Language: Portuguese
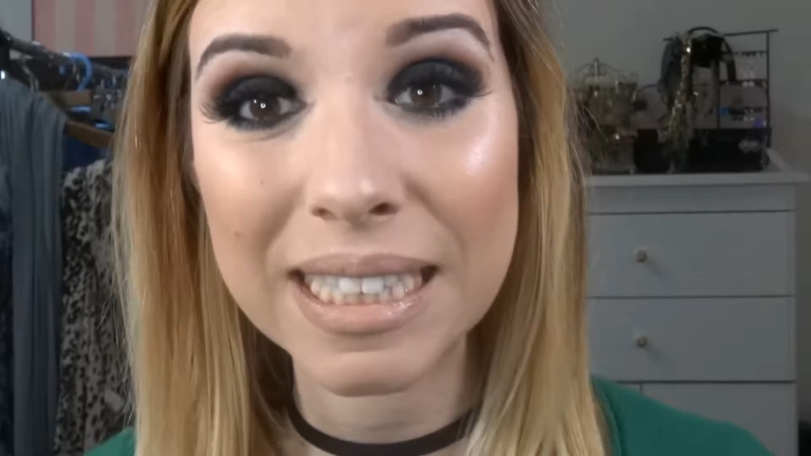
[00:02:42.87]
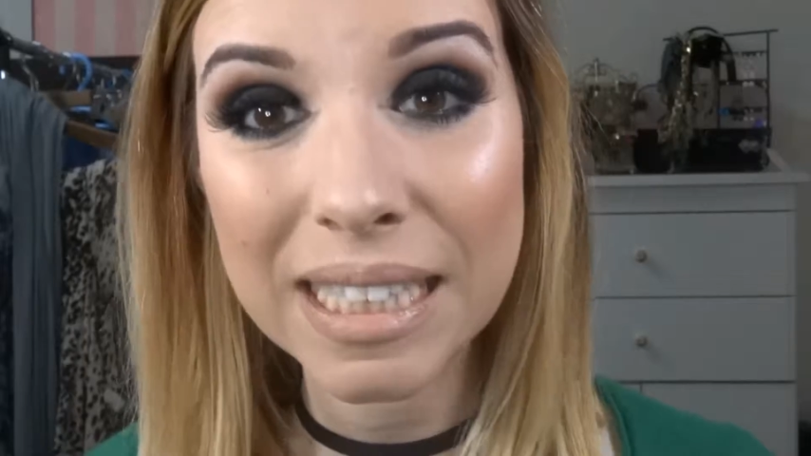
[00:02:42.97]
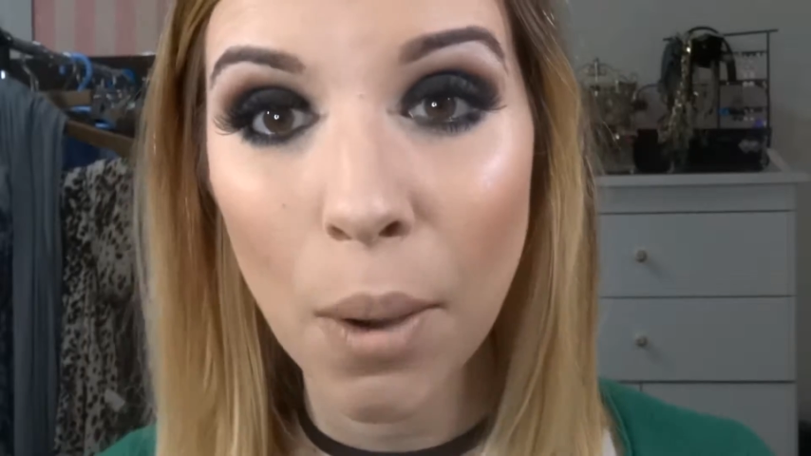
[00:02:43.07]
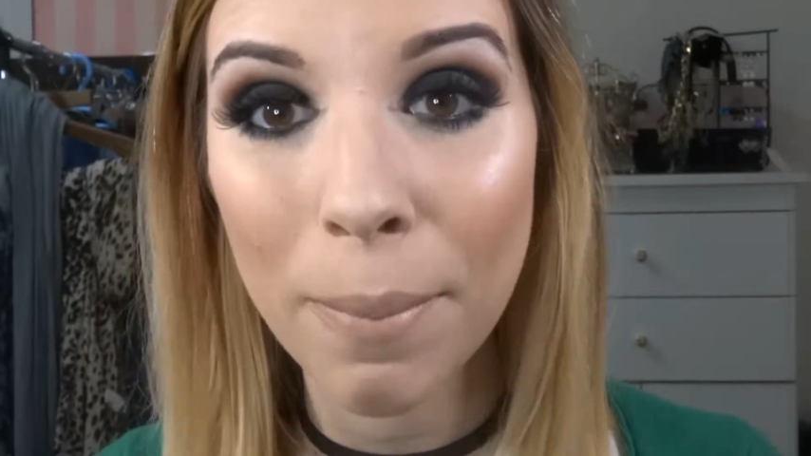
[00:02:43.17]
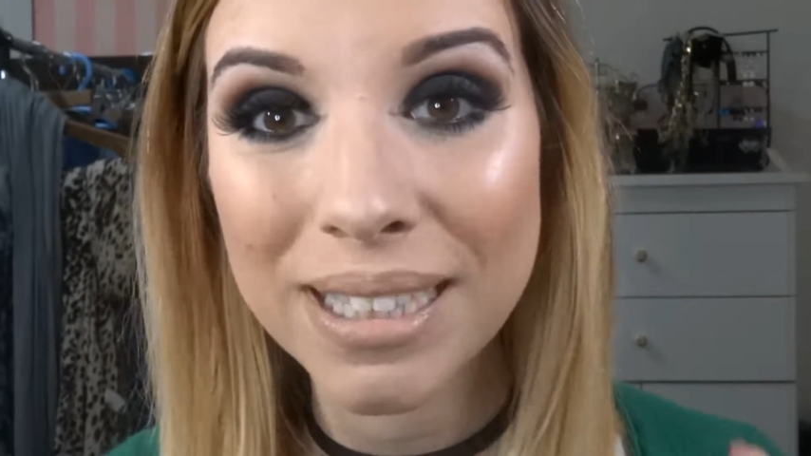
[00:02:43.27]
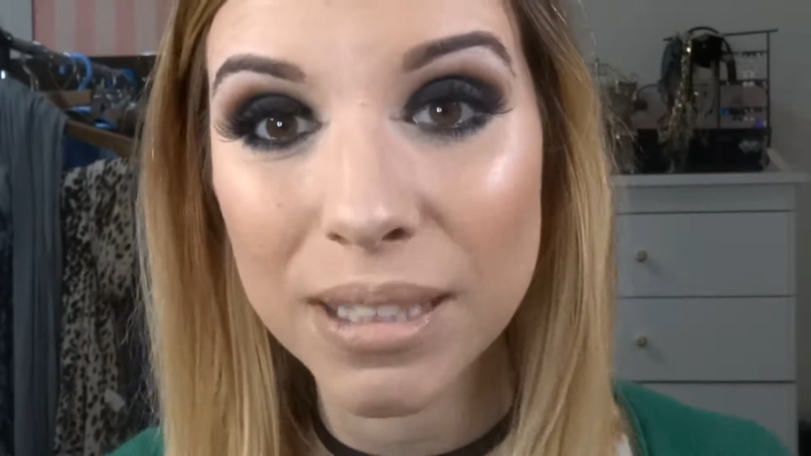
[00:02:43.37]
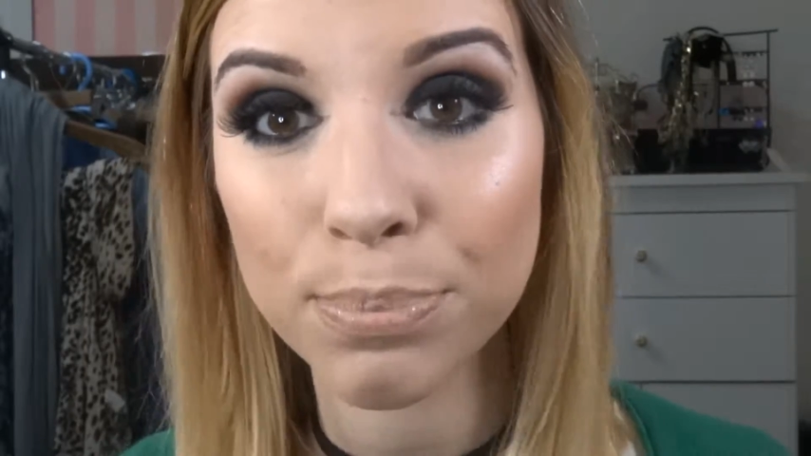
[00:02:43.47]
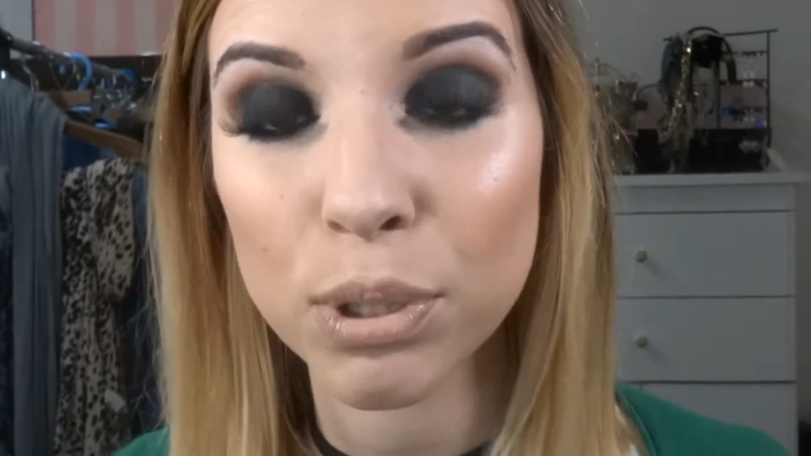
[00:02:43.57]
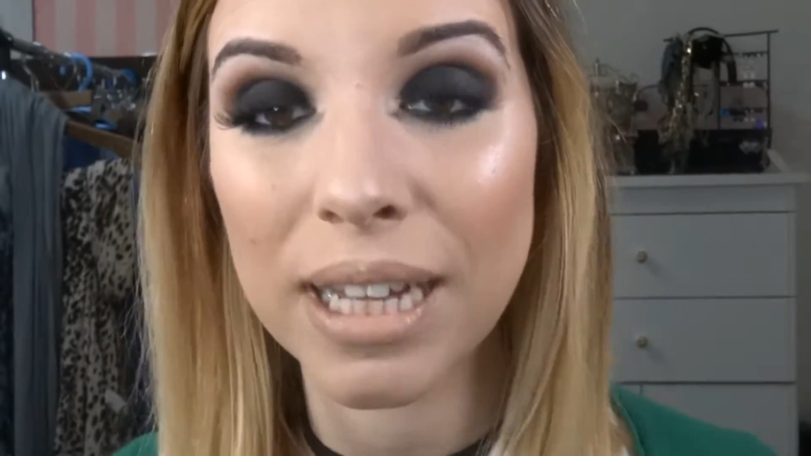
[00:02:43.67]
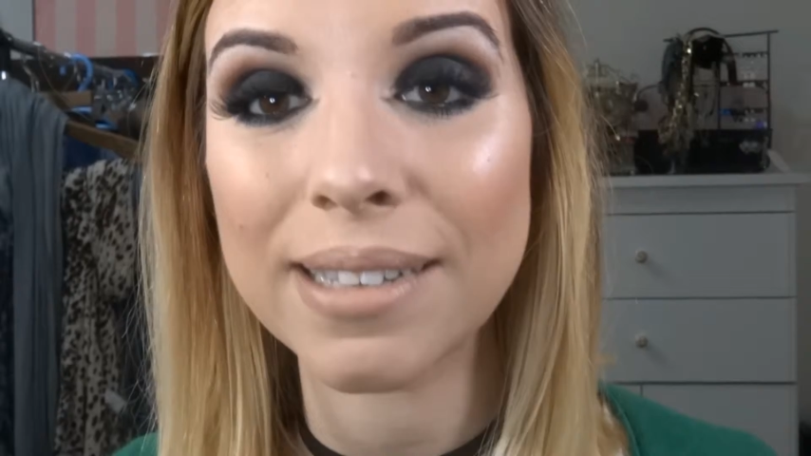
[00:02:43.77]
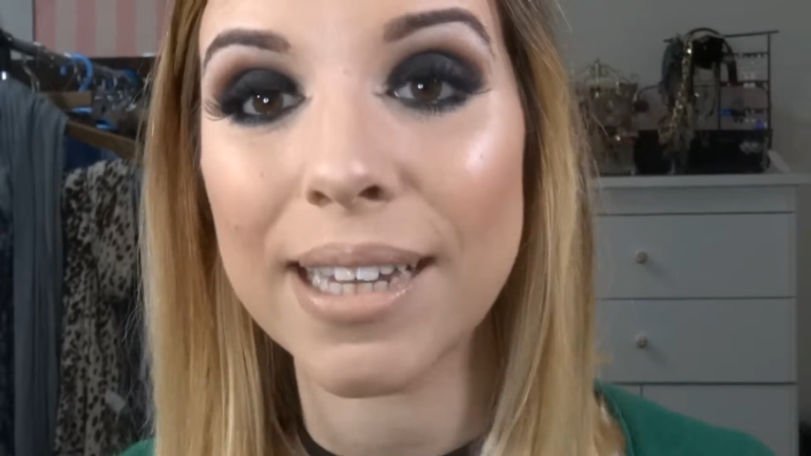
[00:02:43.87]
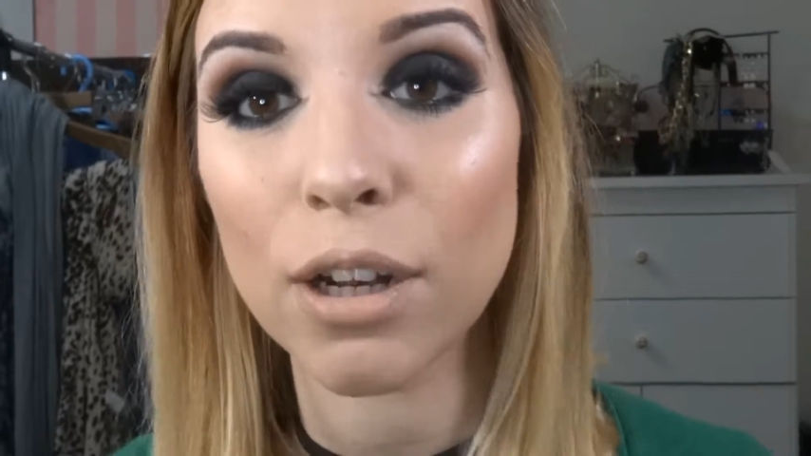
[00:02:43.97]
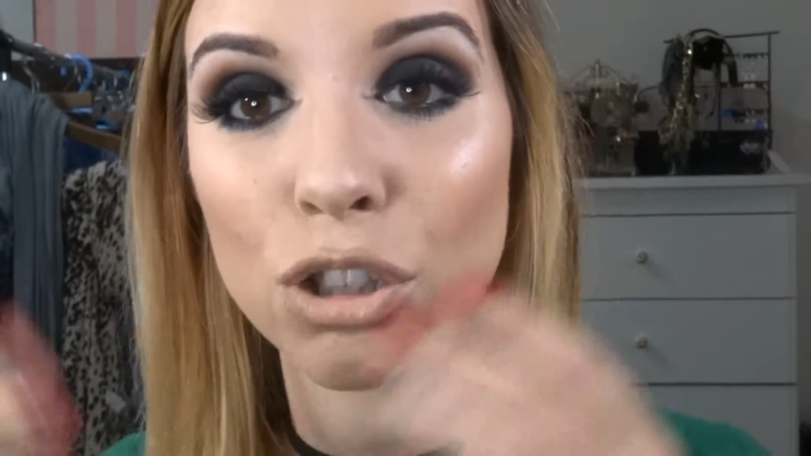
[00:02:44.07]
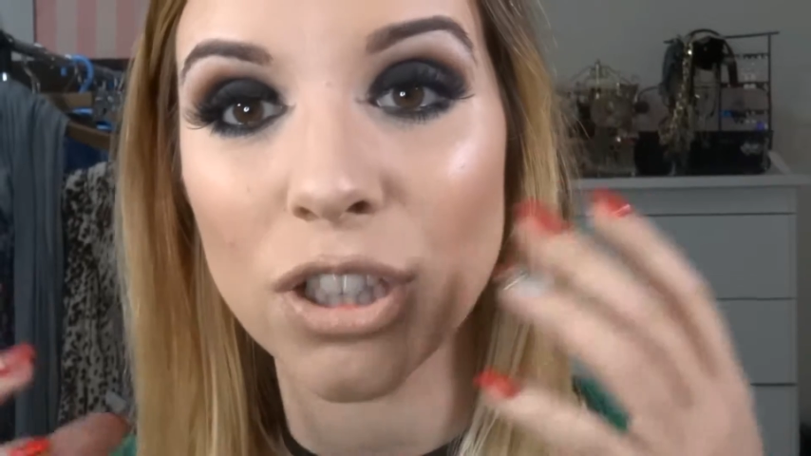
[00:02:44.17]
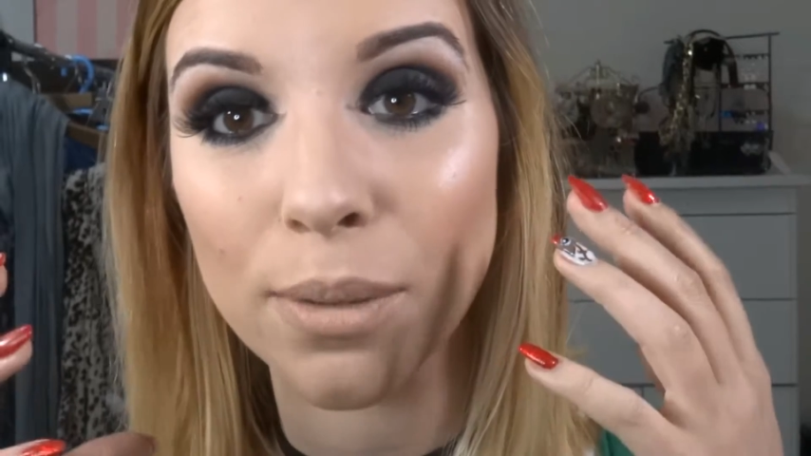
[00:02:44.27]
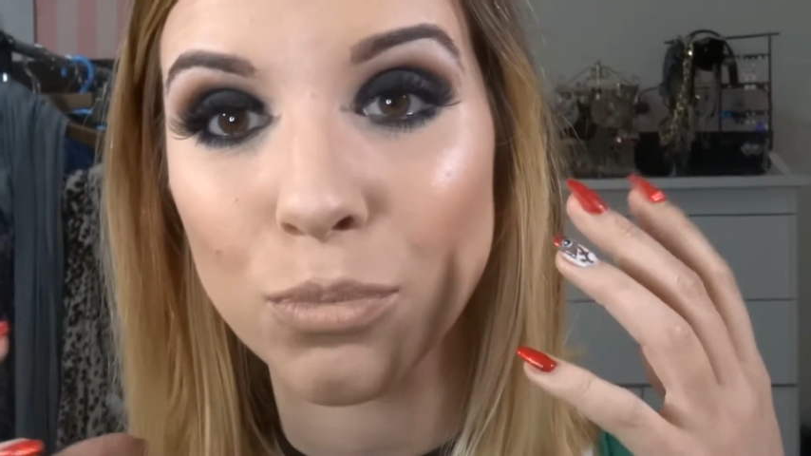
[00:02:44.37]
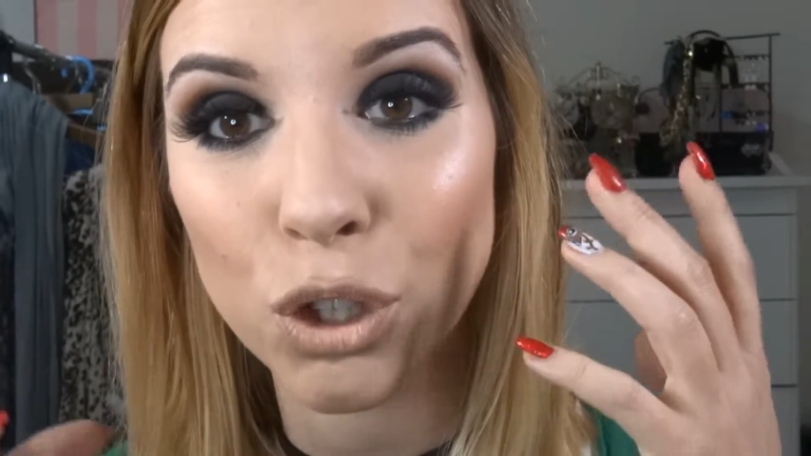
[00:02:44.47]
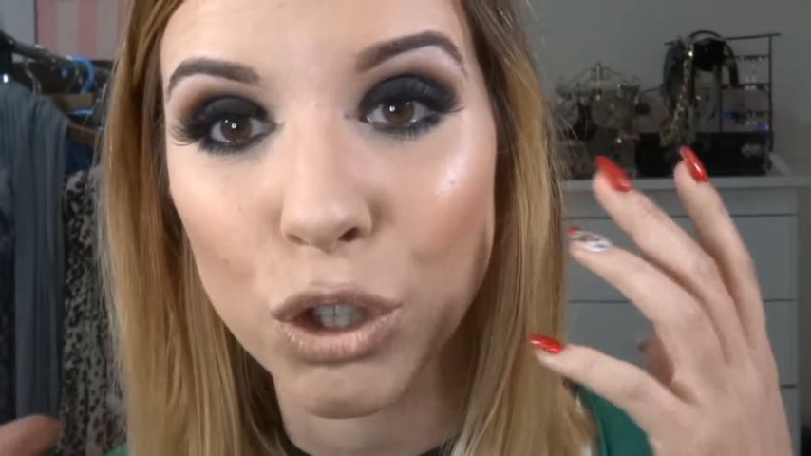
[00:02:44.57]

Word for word: sim, é o mais importante, é nós estarmos